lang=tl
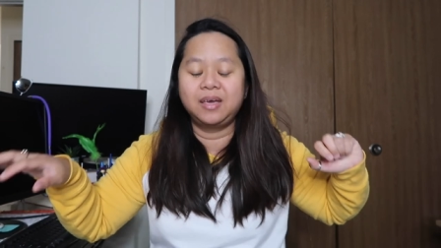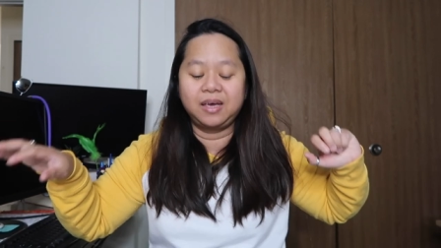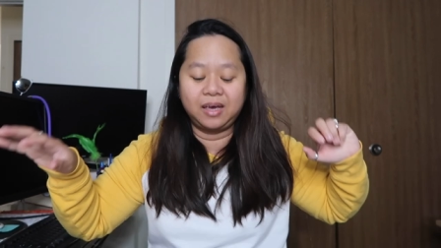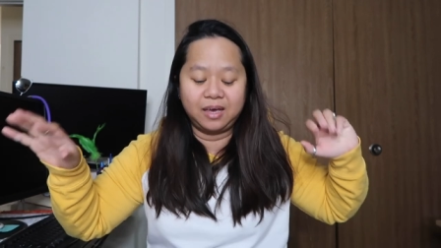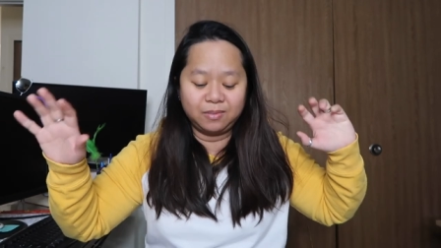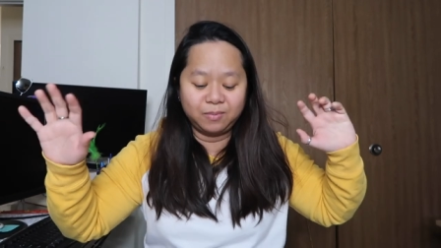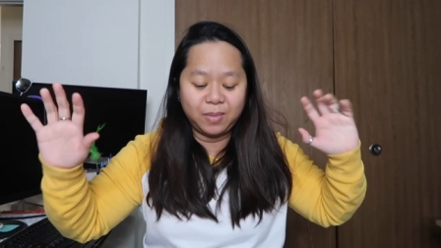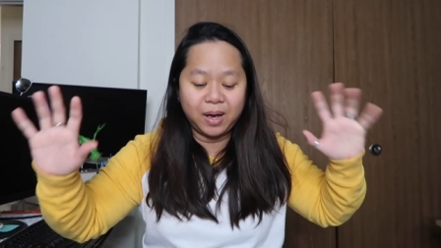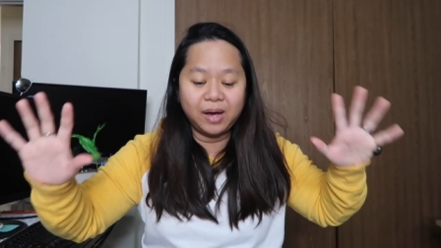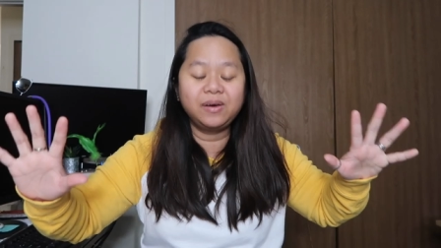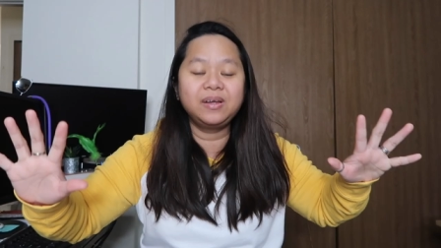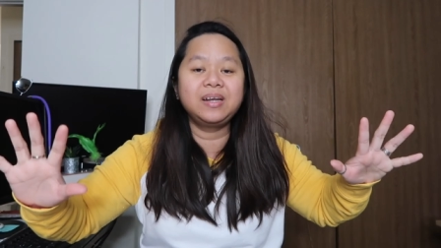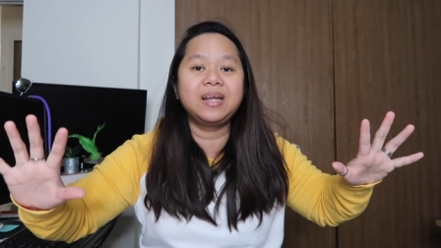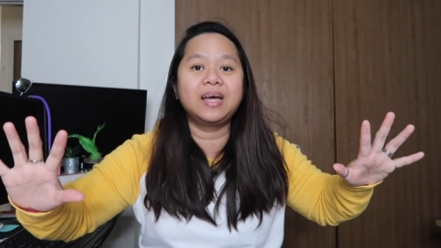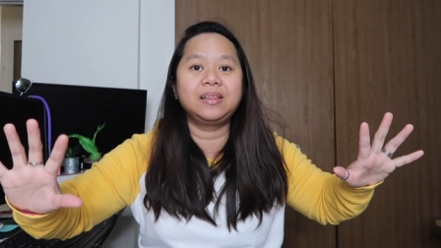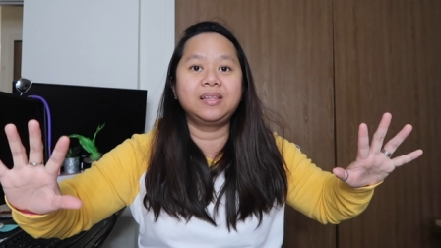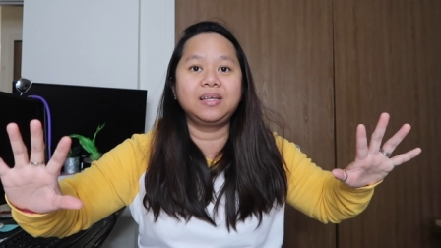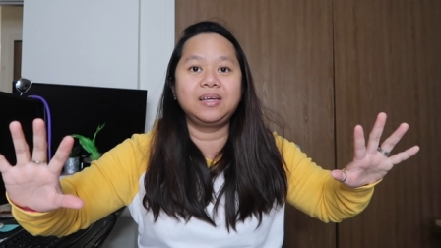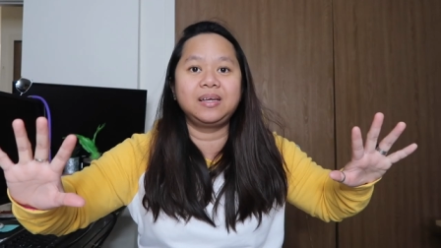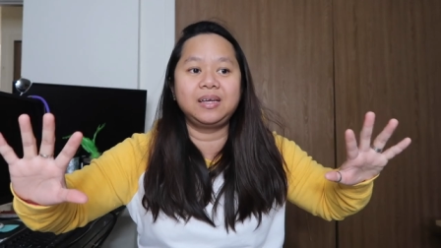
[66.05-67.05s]
And bago
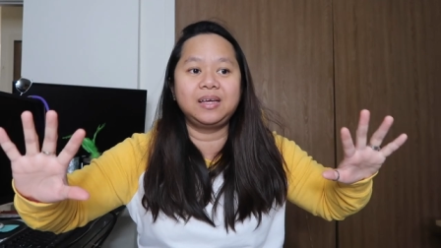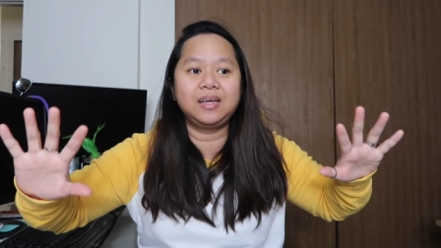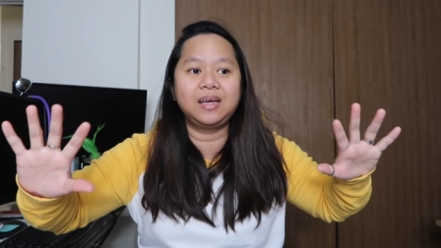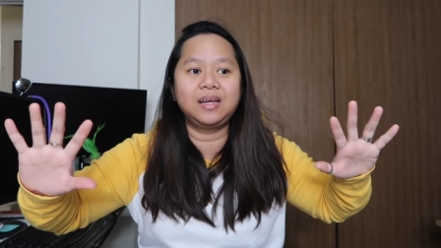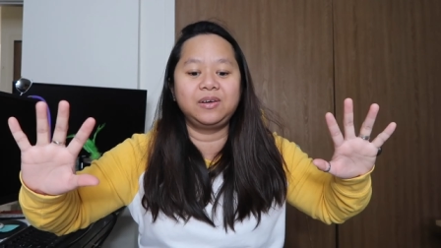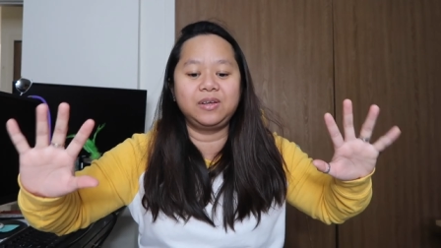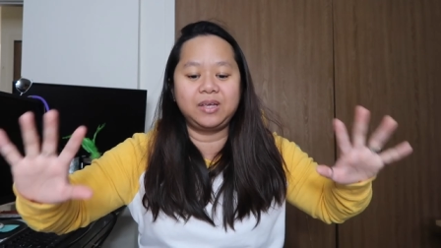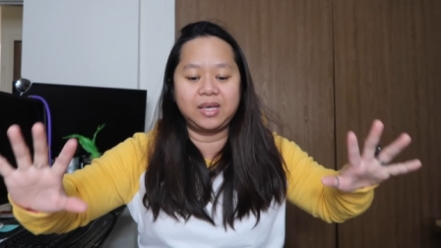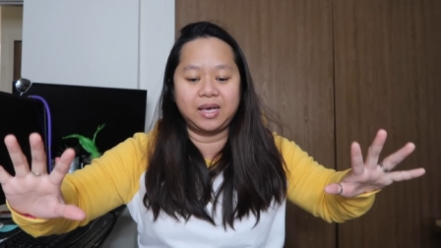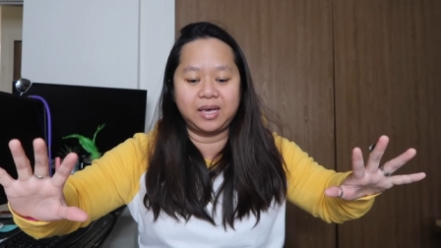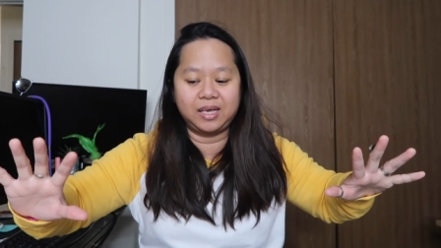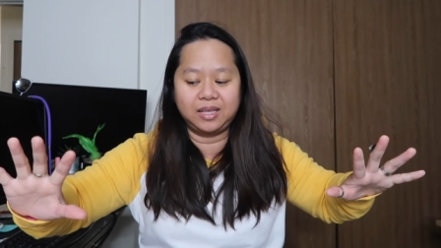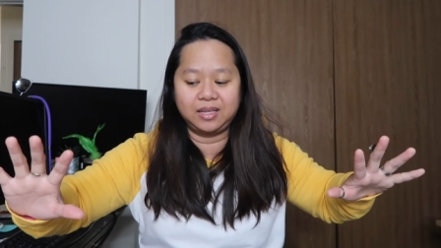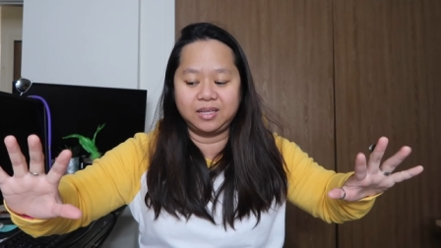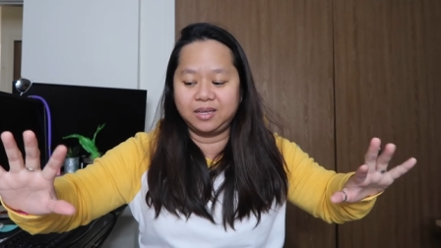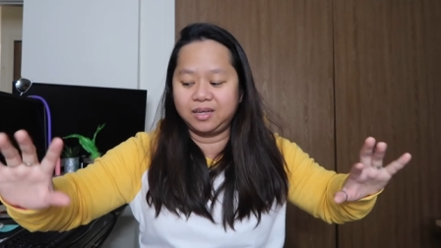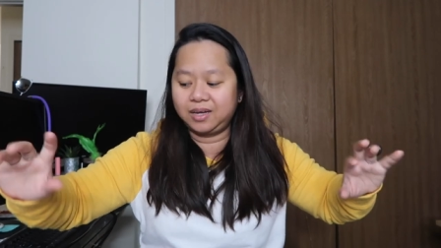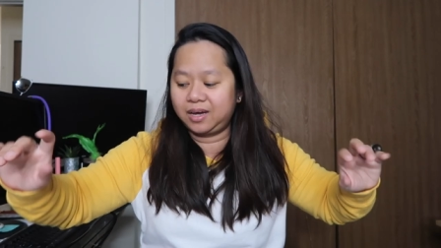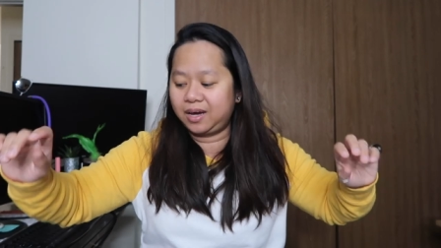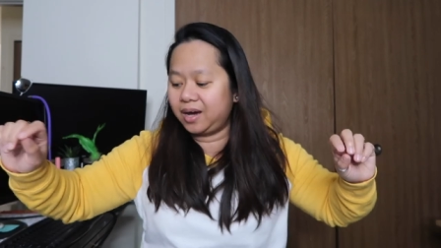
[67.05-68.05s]
nating i-ano yan,
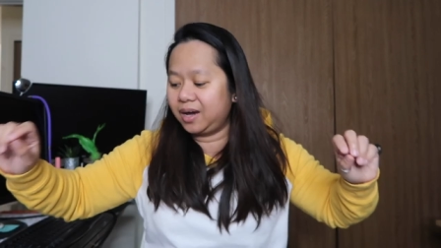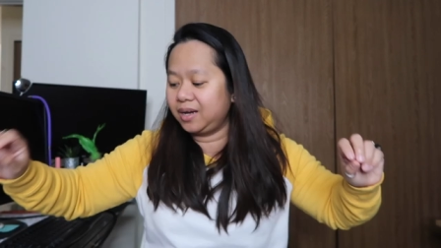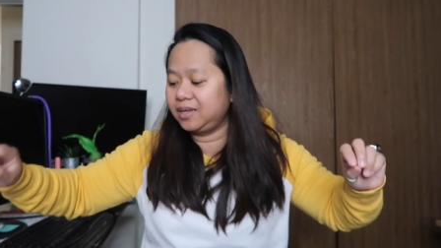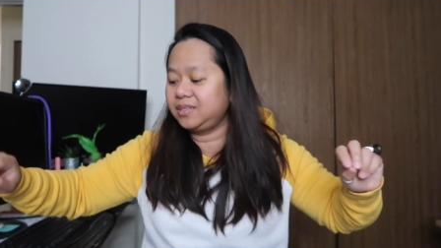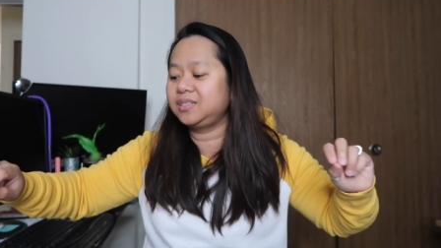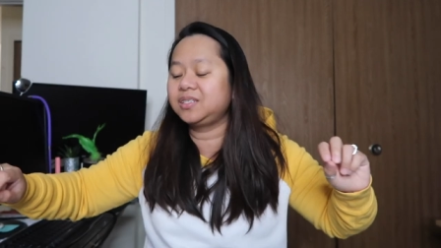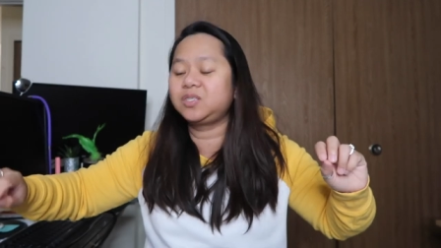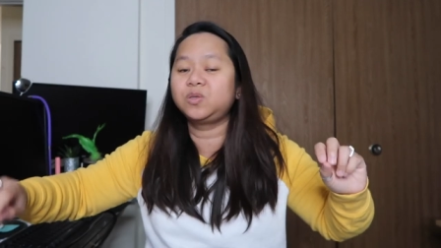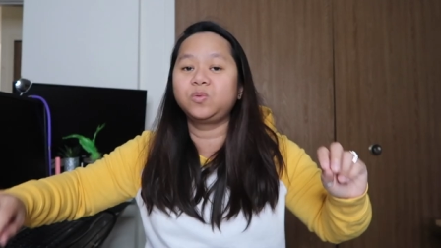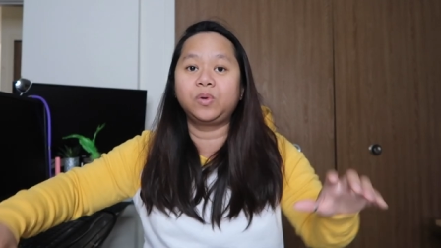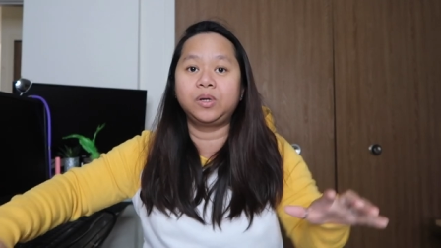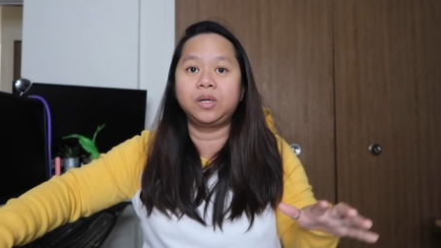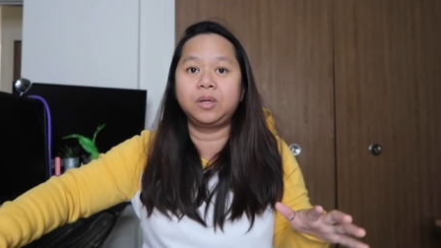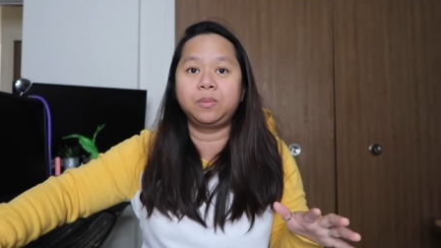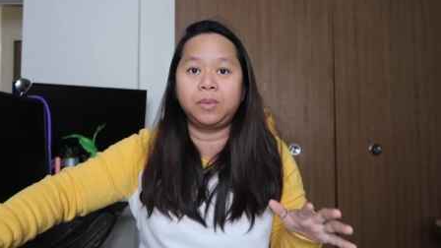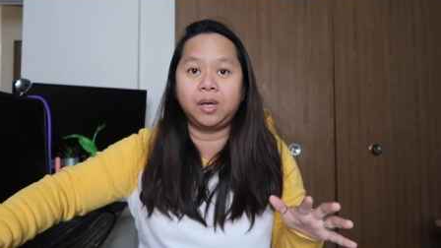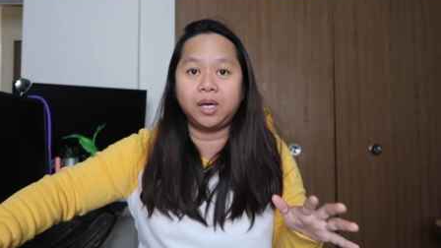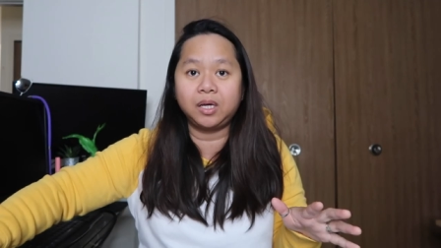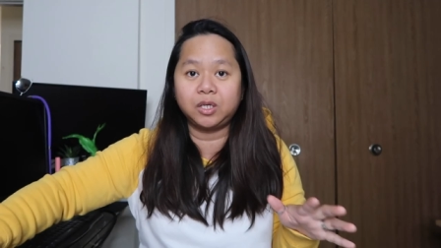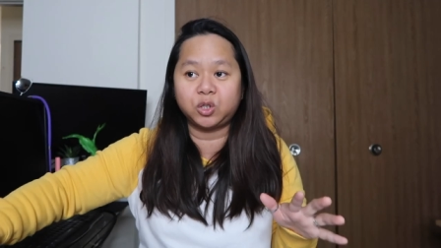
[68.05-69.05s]
I just
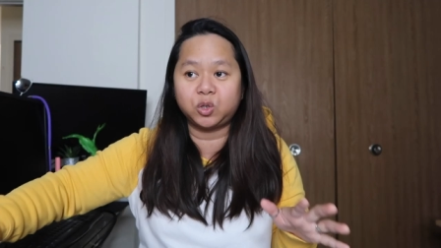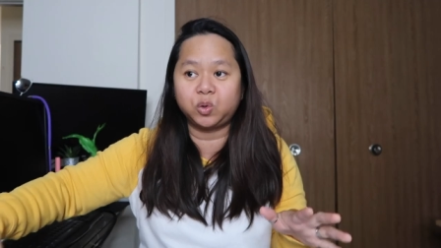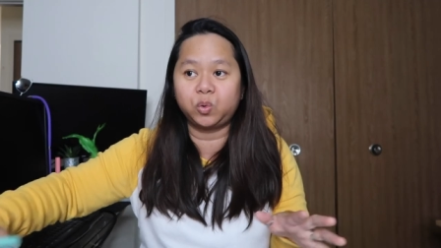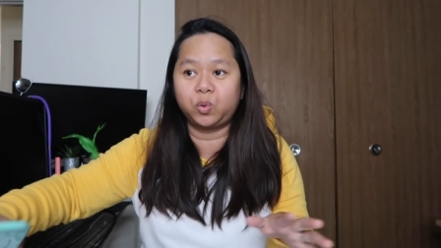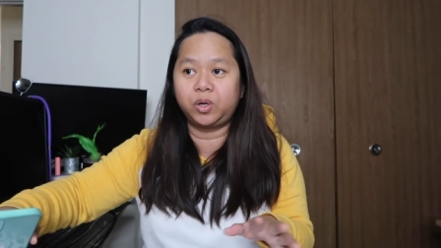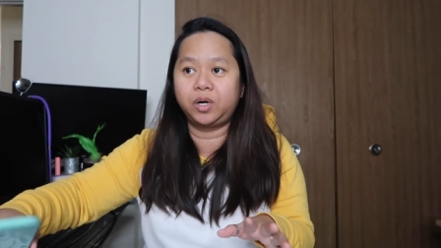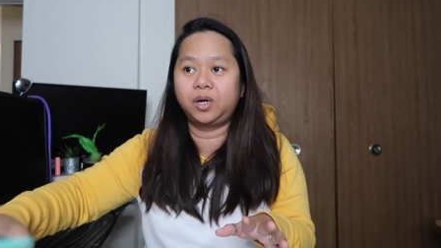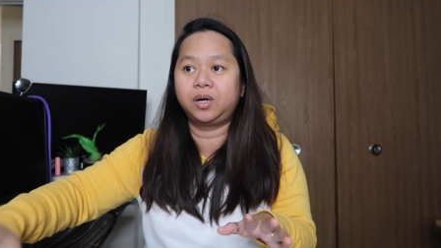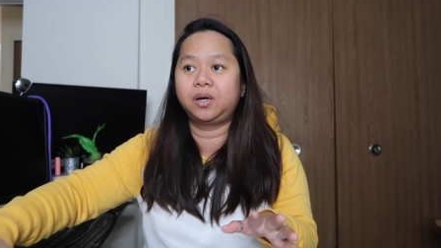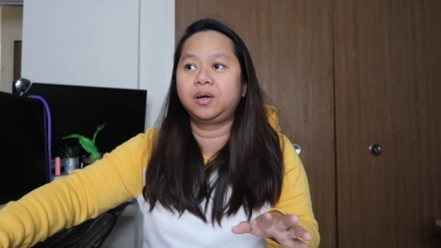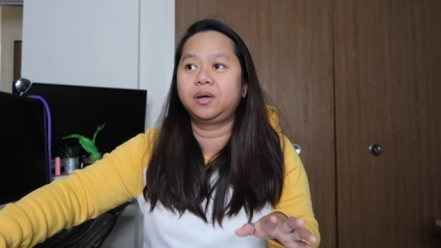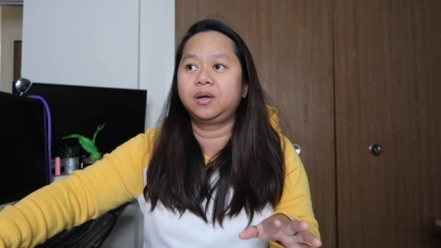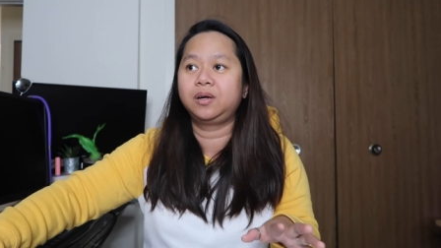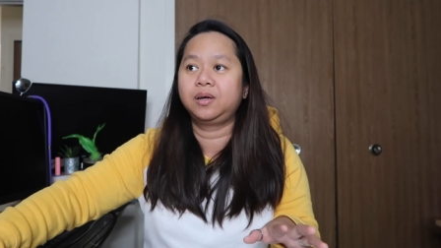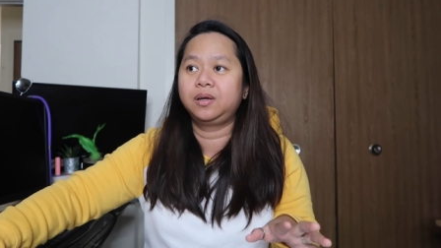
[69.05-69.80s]
wanna make sure